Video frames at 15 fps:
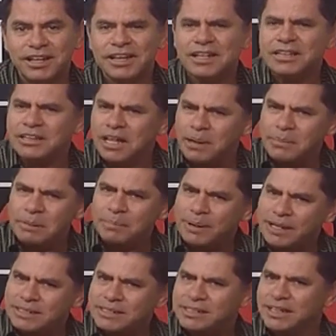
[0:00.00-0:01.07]
Dê-me
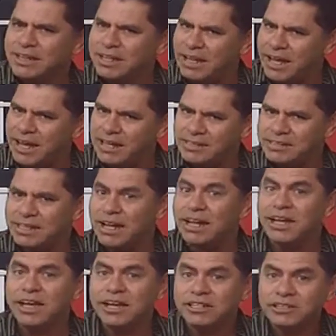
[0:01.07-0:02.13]
prazer, reza,
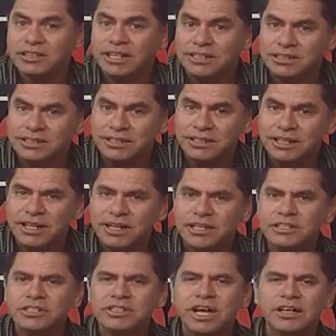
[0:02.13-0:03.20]
êxtase.
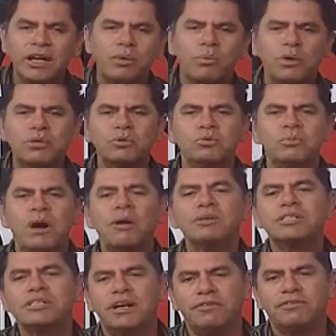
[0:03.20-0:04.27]
Chegue quando o
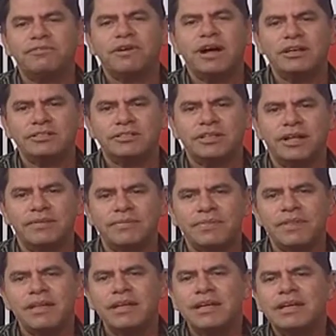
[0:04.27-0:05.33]
mal se afasta.
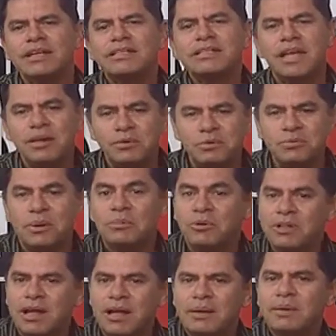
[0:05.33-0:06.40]
Nenhuma
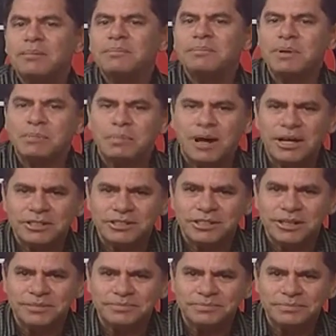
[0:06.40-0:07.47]
mulher me
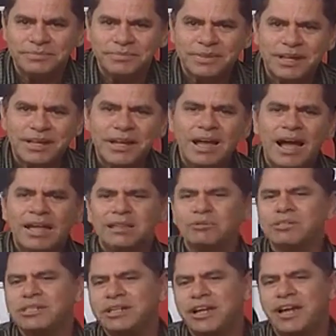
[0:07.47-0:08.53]
basta. A
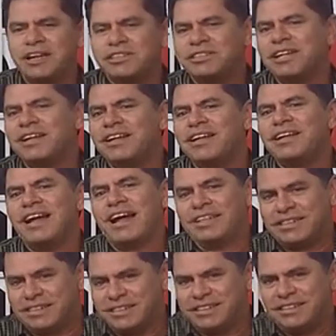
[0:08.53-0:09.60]
não ser esta,
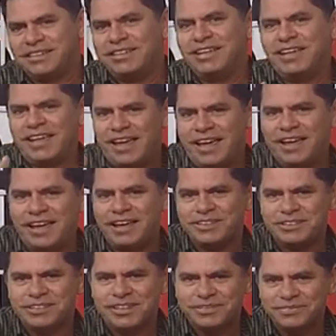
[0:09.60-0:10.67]
assim é
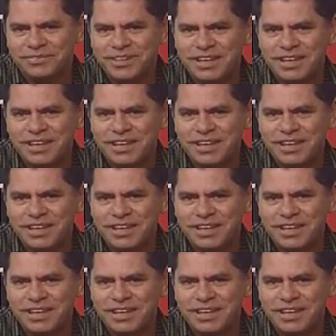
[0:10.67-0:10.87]
esta.